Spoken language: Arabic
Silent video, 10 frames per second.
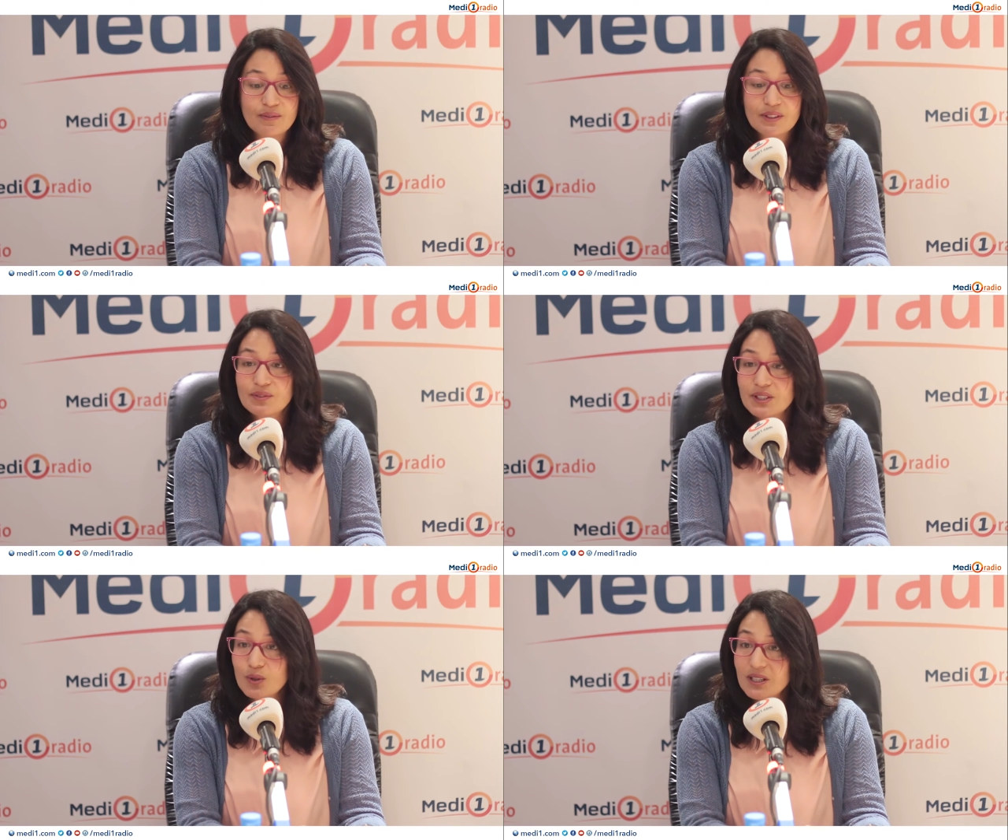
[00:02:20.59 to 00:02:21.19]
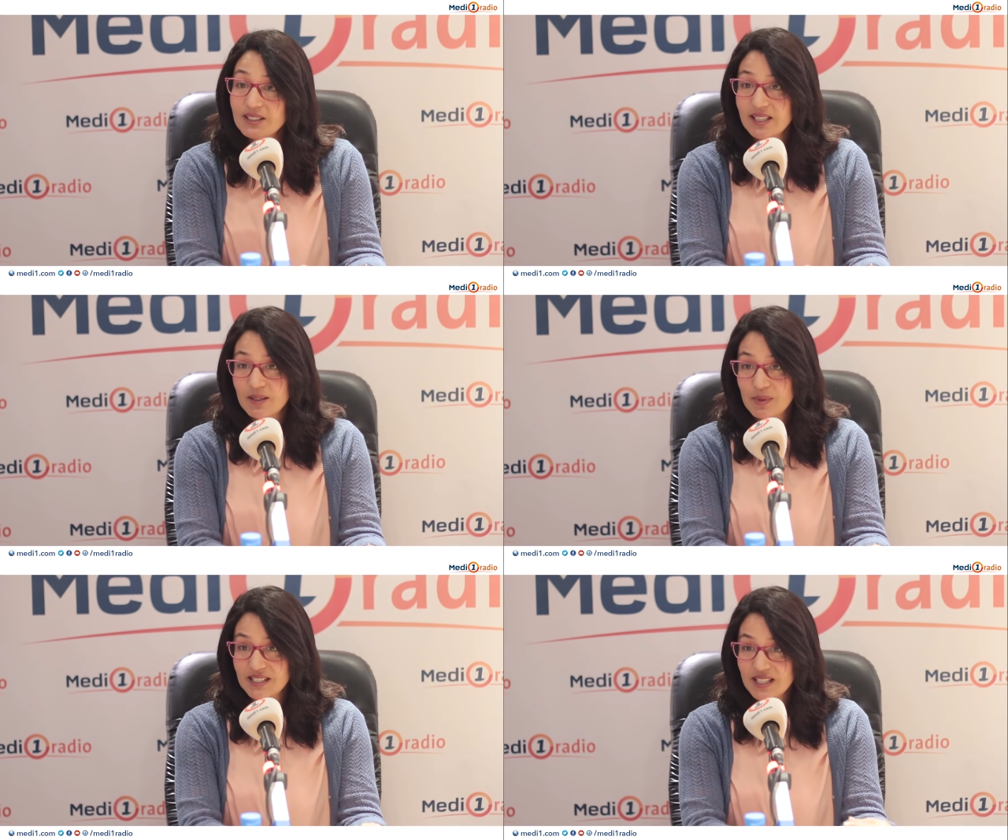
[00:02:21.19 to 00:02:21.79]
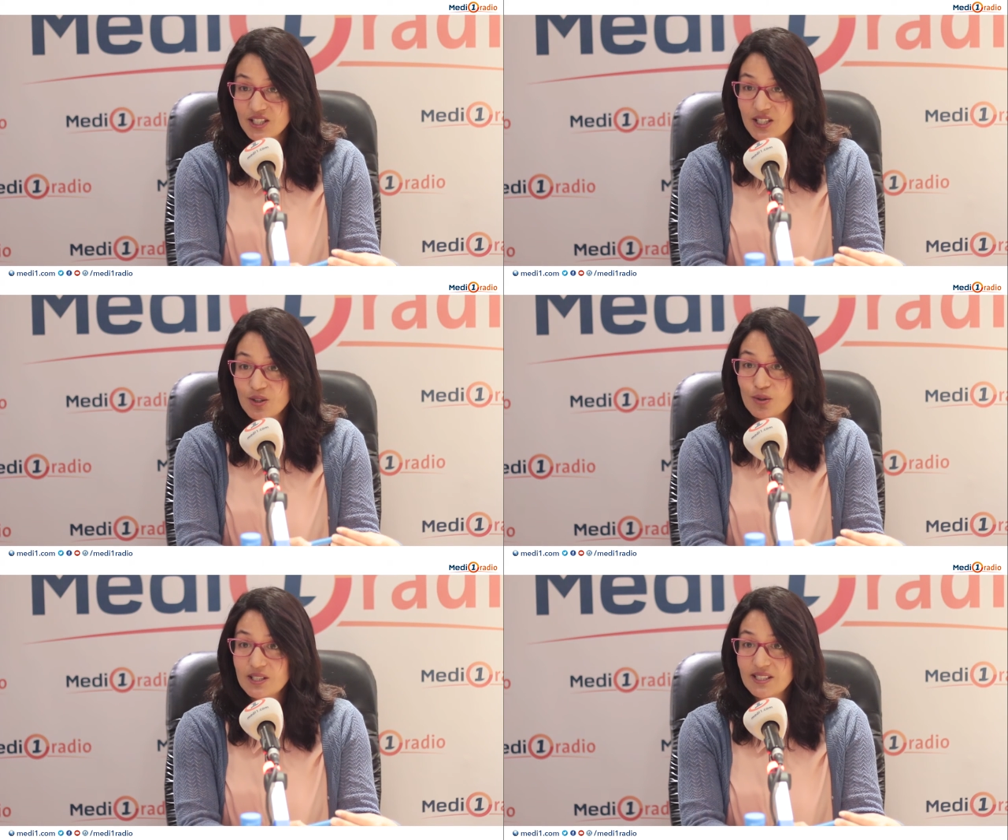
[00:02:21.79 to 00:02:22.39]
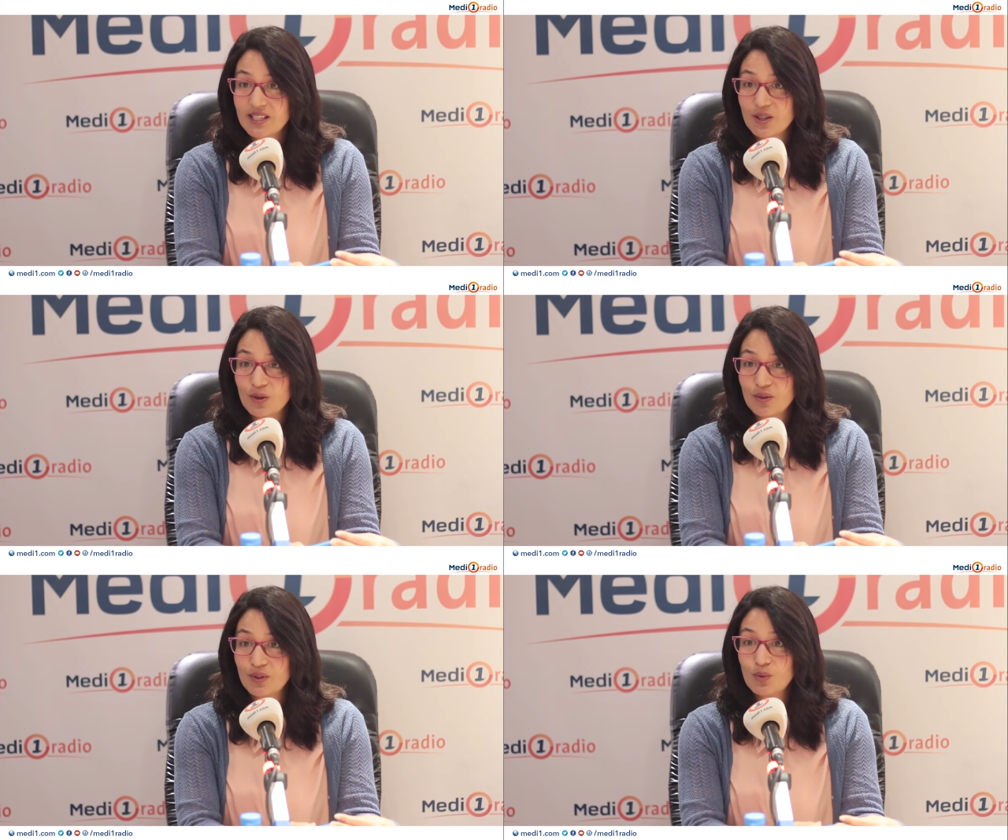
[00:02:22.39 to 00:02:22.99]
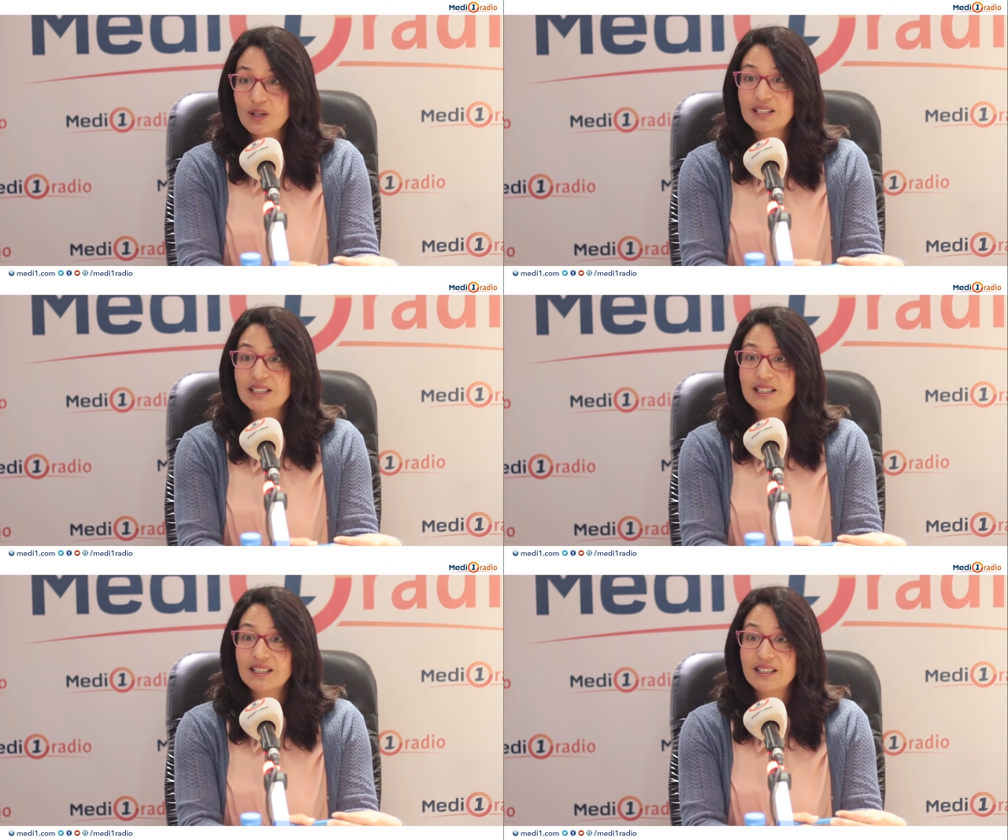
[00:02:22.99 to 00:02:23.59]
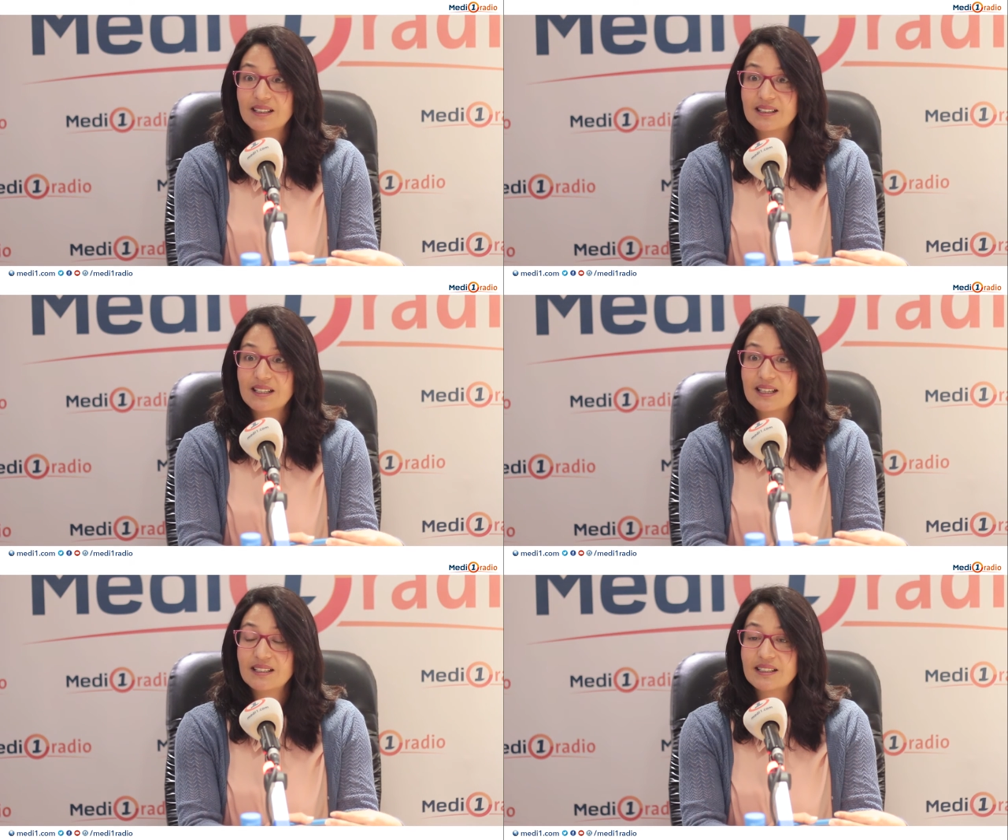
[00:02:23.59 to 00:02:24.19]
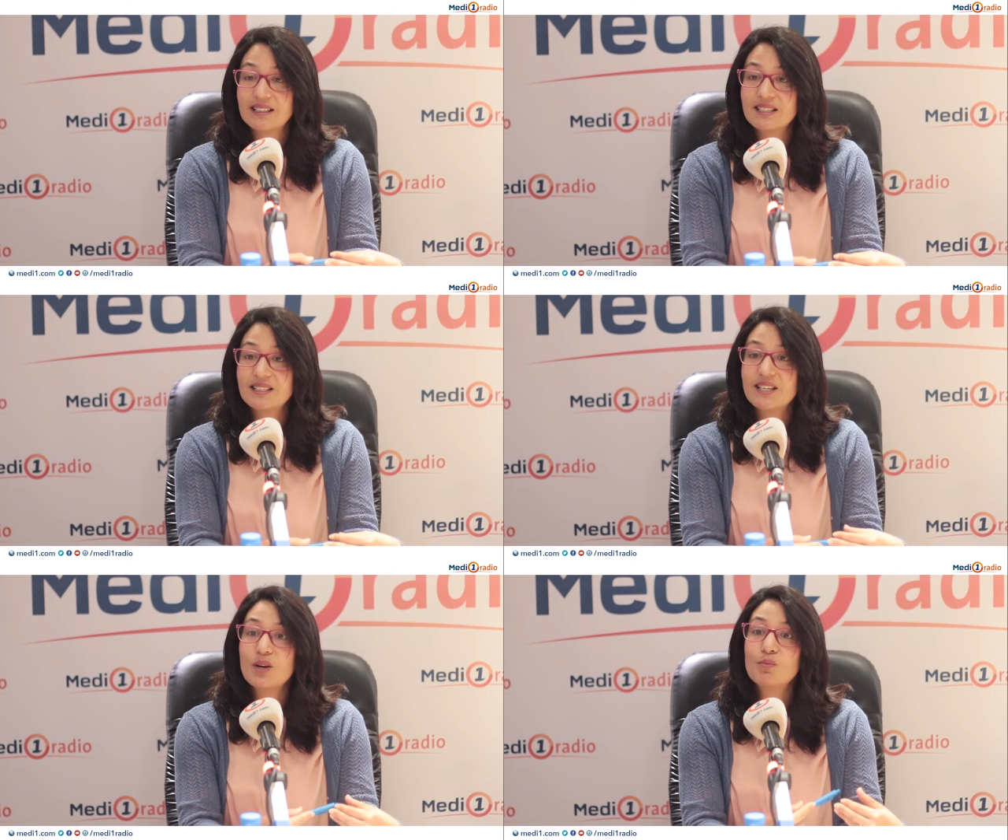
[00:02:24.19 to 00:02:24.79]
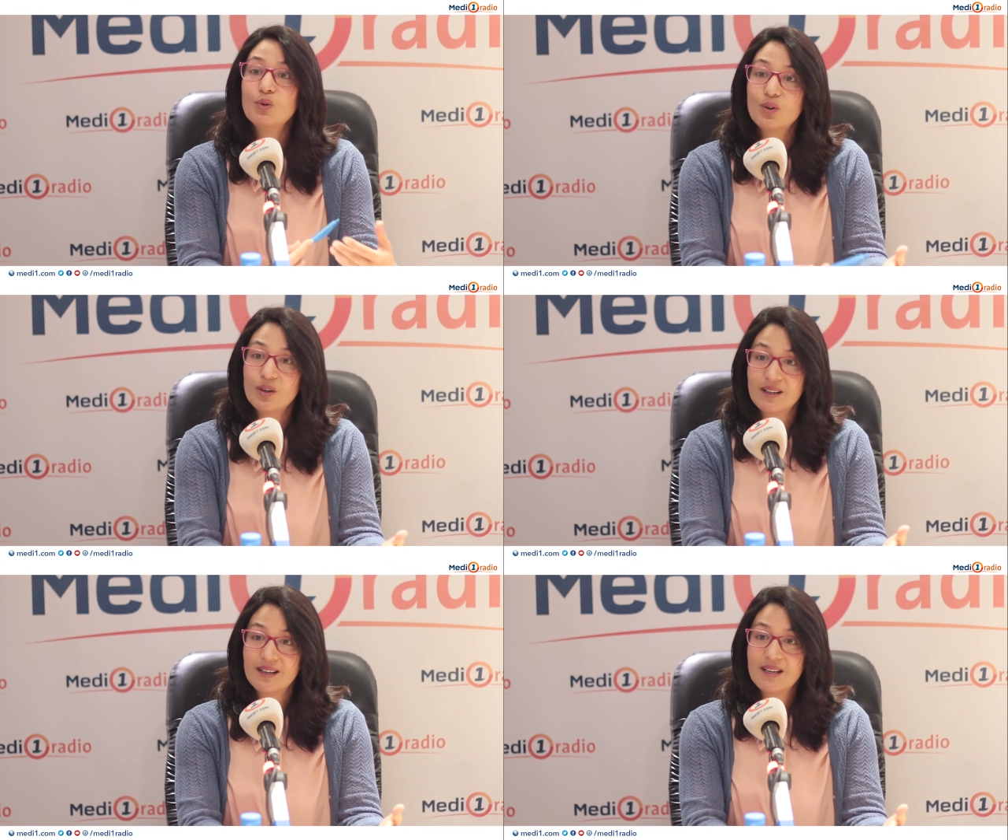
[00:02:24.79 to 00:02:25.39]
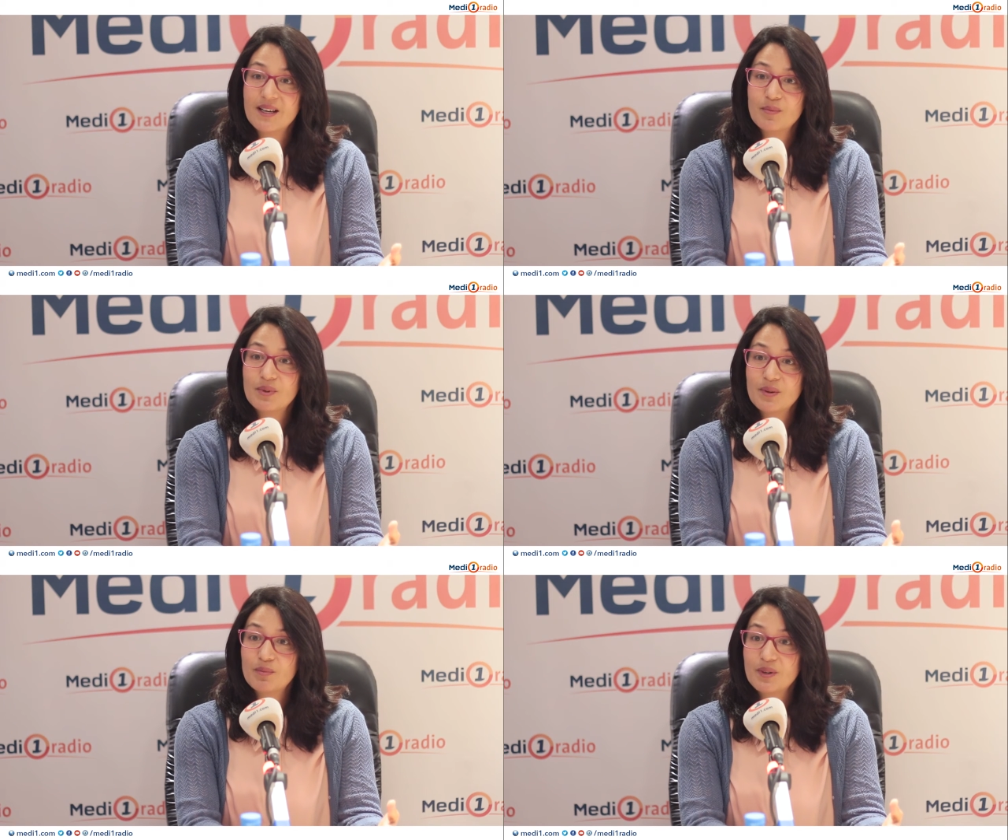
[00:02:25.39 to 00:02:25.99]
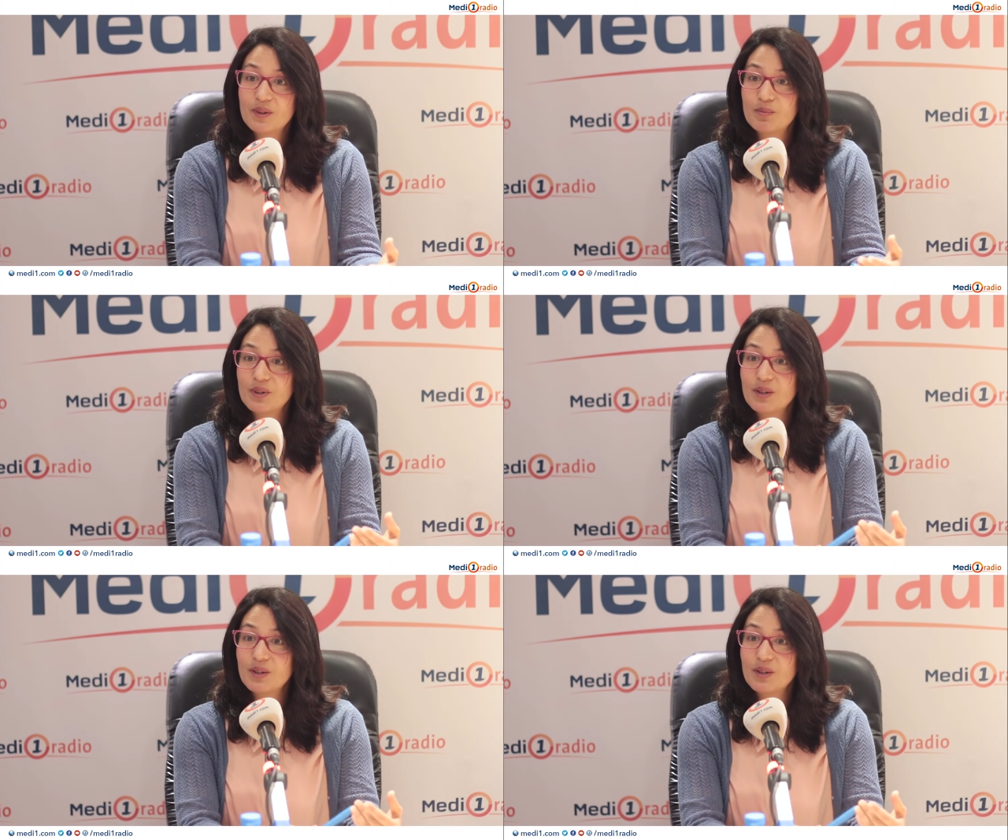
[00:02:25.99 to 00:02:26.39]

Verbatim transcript: في نفس الوقت حنا محتاجين الكوليسترول في الوقت اللي كان كنتهموه ب ب ب